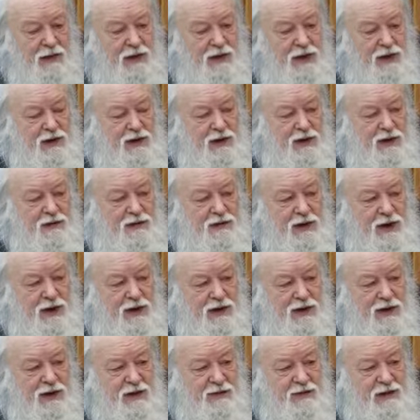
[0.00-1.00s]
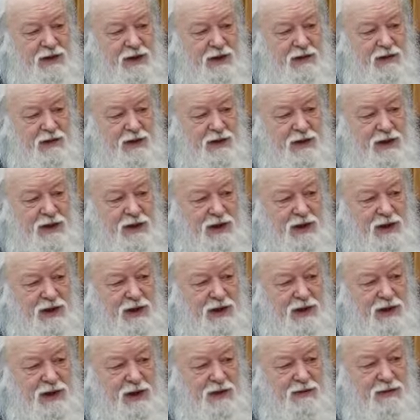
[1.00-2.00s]
это очень важно, потому что
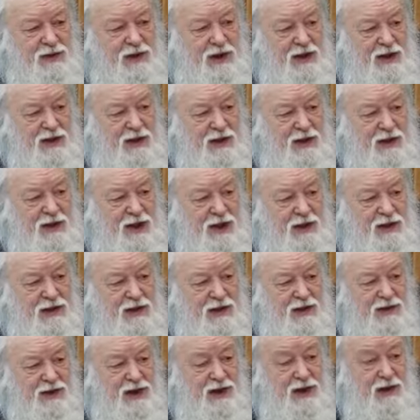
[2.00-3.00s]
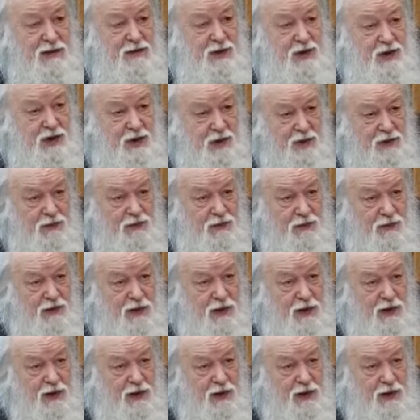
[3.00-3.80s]
на самом деле отец Сергей Мечев,